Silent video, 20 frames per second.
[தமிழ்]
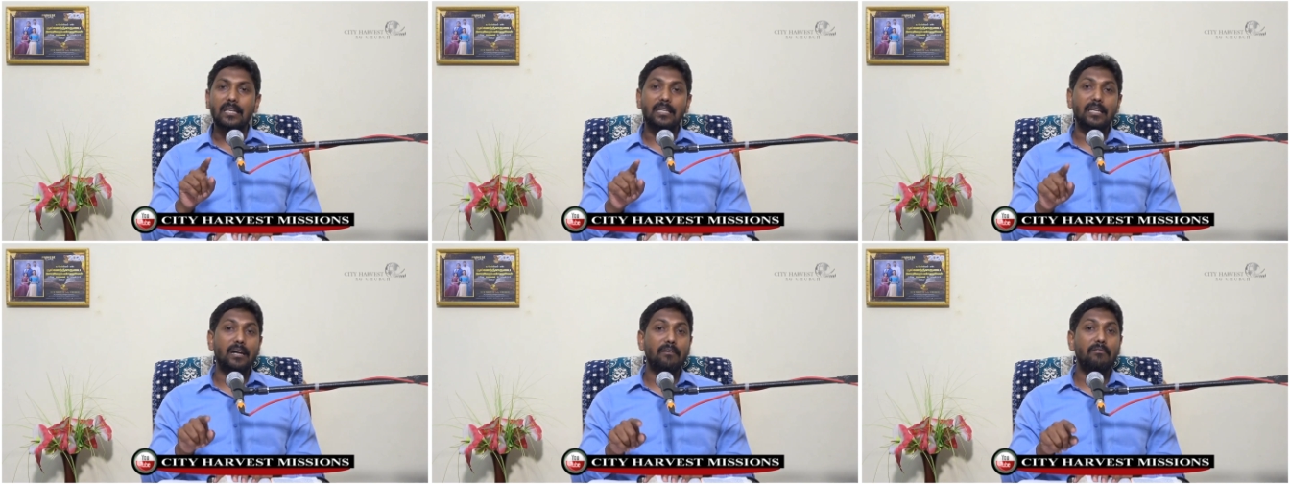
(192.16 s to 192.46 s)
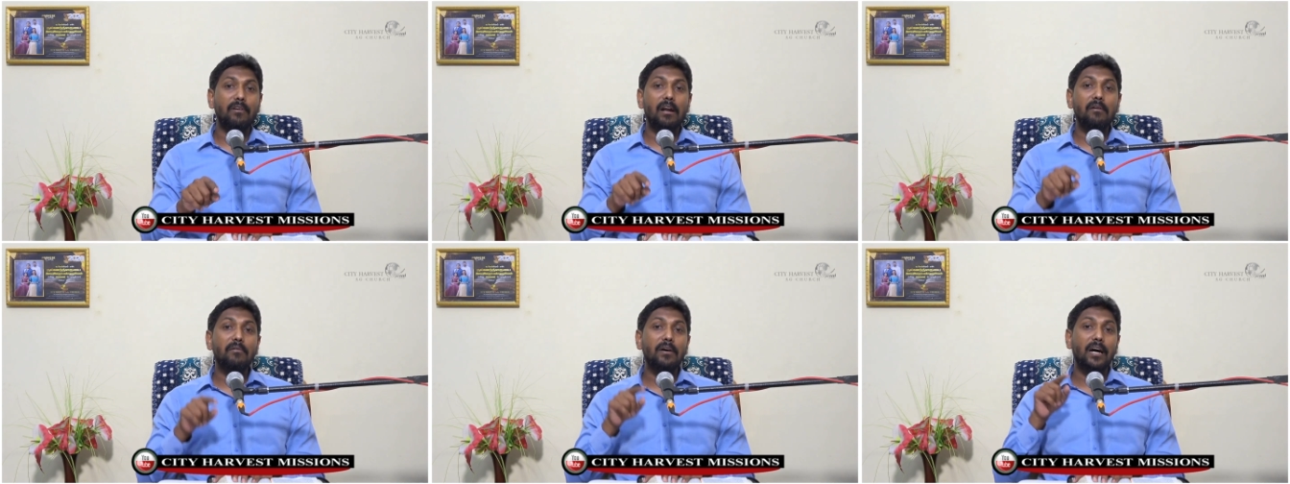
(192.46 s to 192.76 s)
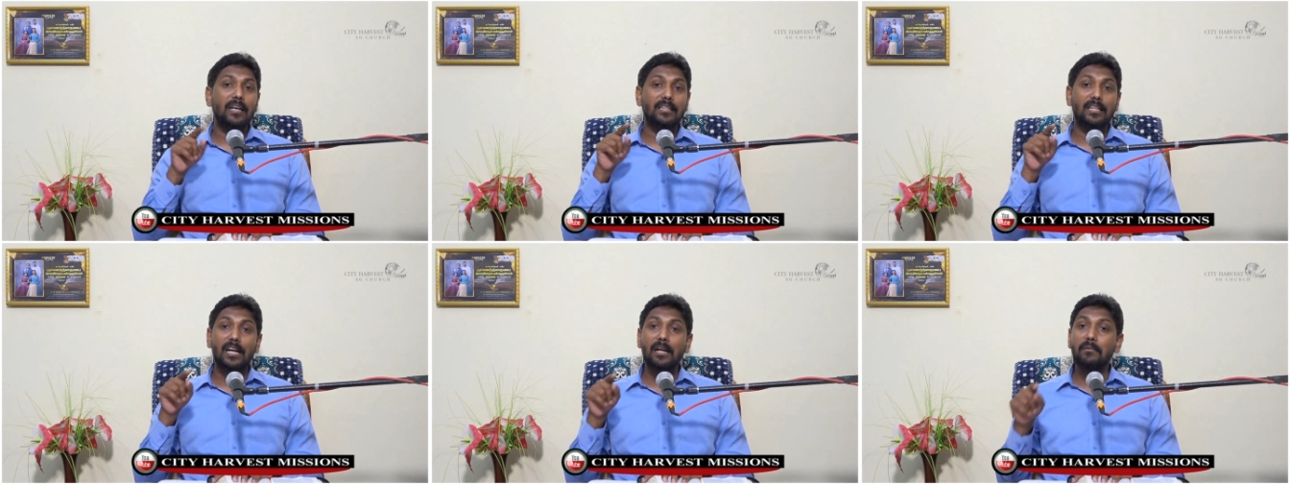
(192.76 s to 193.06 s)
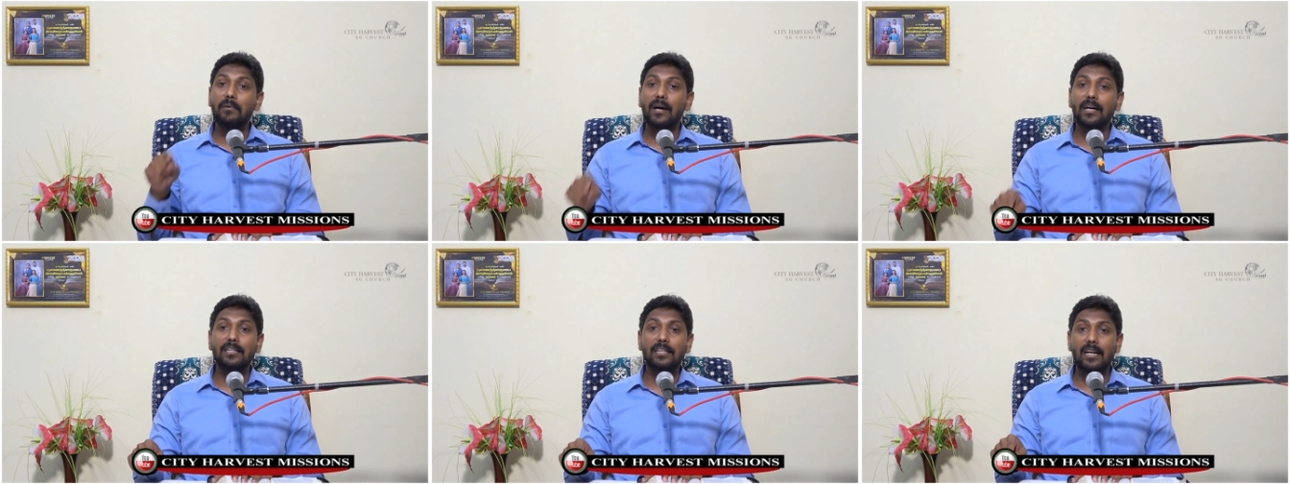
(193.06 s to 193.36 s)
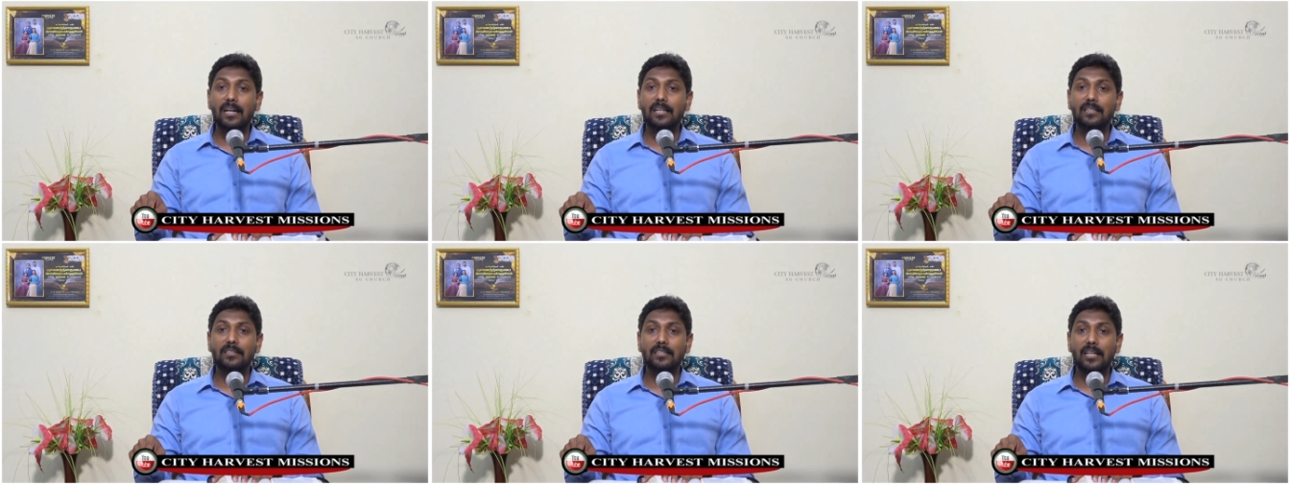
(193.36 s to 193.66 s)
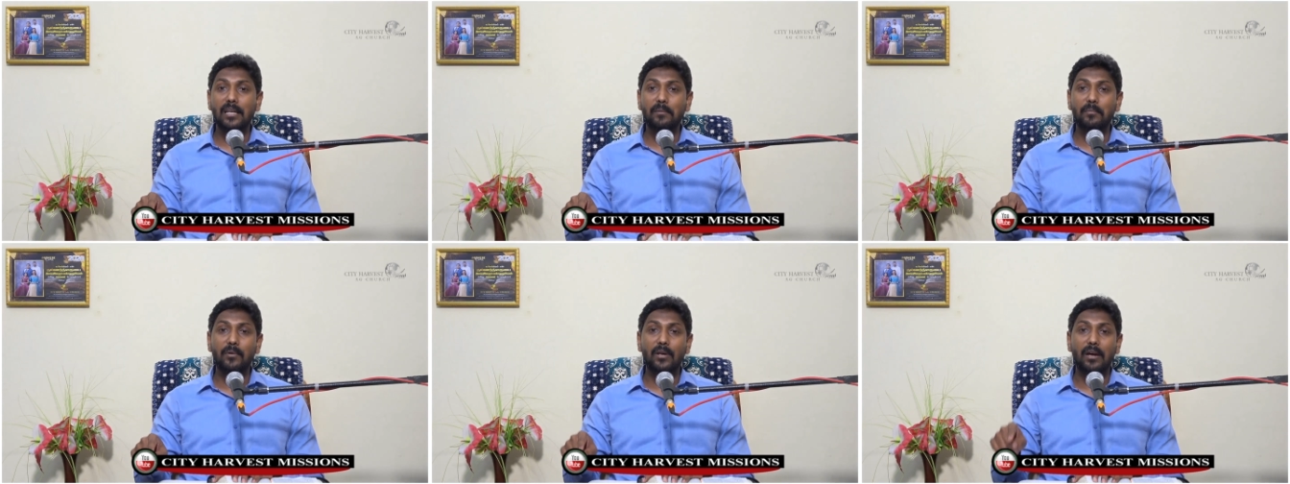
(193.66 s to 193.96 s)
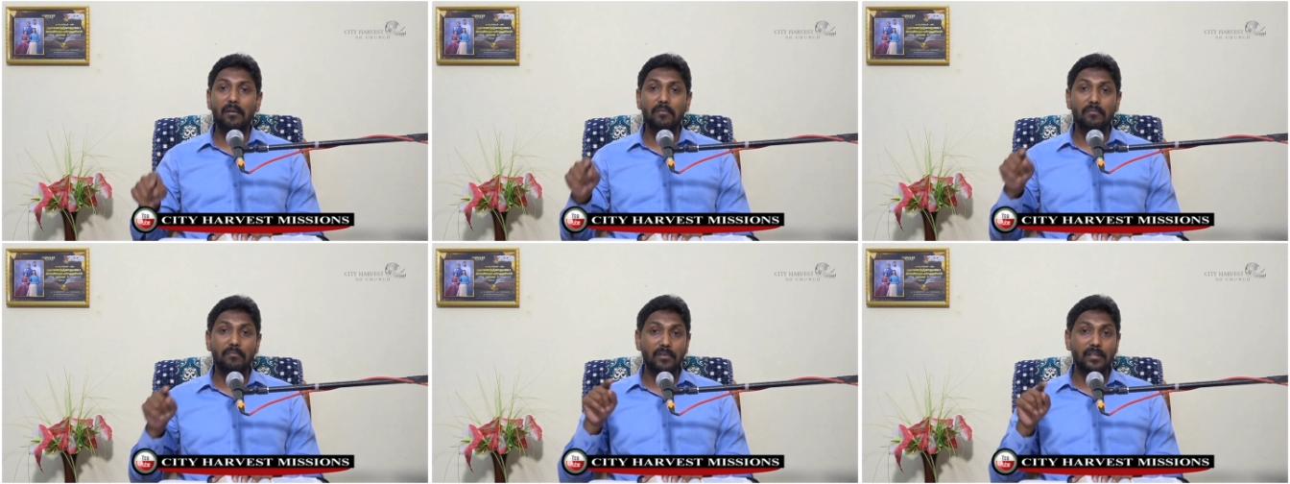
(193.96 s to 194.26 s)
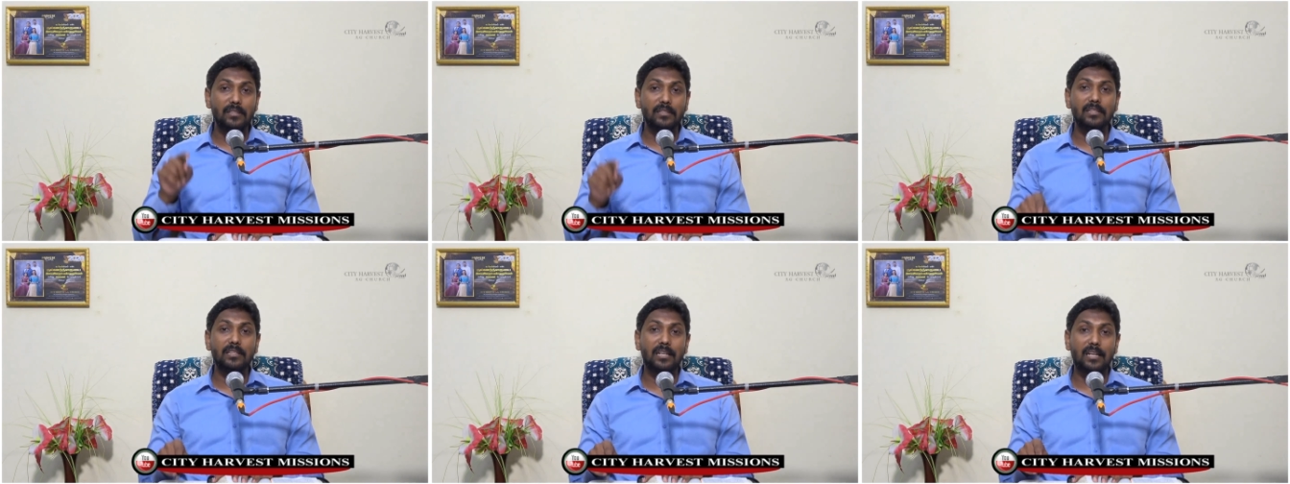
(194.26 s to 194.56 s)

எவ்வளவு அதளவாதாரத்திலே போய் அவன் விழுந்து